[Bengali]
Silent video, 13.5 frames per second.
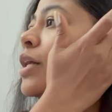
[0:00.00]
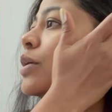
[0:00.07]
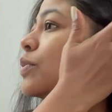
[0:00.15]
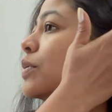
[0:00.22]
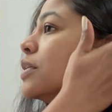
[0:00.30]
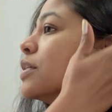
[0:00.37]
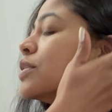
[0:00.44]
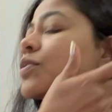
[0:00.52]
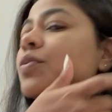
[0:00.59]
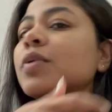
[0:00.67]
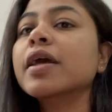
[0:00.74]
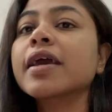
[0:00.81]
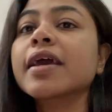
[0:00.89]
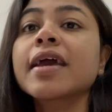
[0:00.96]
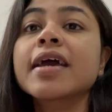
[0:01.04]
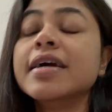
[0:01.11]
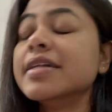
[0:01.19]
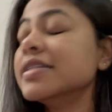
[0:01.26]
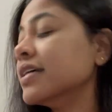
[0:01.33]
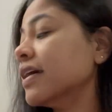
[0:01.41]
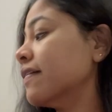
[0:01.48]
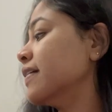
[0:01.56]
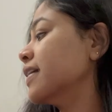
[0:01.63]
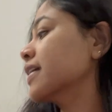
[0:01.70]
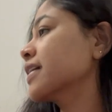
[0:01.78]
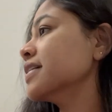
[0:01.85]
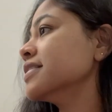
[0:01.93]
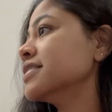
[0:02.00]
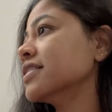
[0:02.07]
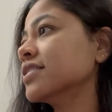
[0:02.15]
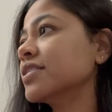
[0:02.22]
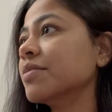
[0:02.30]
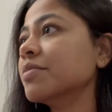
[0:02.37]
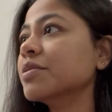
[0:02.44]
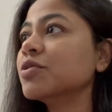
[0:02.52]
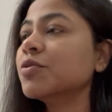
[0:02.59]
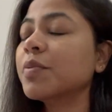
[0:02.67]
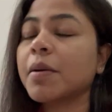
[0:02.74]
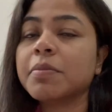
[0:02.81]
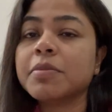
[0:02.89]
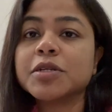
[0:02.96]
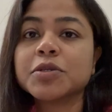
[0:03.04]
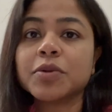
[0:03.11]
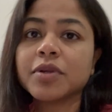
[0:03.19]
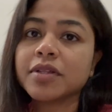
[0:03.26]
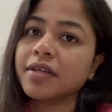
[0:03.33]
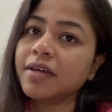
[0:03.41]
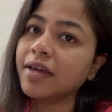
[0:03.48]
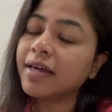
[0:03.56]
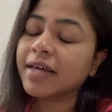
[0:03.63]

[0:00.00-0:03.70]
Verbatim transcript: টুইটি স্কুলে যাওয়ার আগে জাস্ট আমি একটু পাবলিশ করে দিই